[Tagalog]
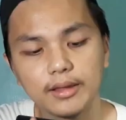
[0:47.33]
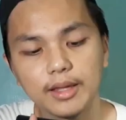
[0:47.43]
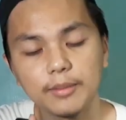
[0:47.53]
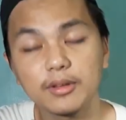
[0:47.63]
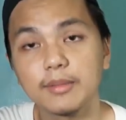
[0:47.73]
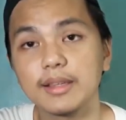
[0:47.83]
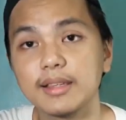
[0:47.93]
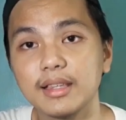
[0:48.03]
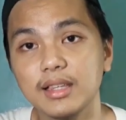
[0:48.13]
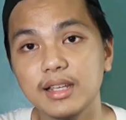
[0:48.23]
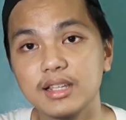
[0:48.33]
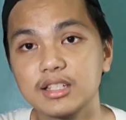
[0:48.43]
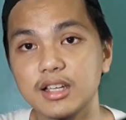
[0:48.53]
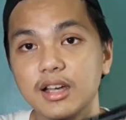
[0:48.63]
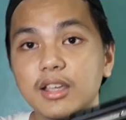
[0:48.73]
Tapos may CD rin
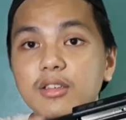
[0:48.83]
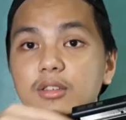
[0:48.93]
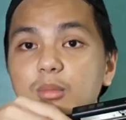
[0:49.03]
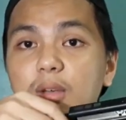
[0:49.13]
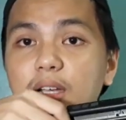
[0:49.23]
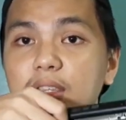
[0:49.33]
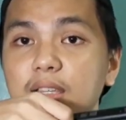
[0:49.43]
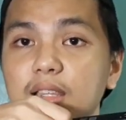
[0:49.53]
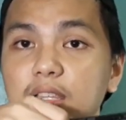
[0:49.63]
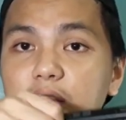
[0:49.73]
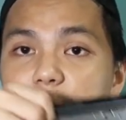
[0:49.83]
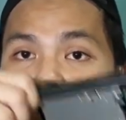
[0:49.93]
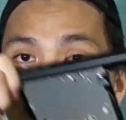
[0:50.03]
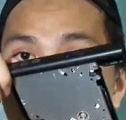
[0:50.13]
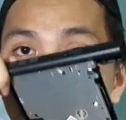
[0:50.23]
siya. Yun yung maganda dito.
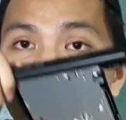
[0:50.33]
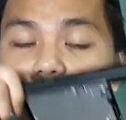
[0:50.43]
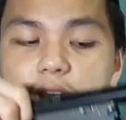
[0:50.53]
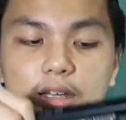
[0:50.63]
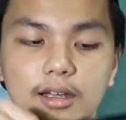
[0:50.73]
May CD siya.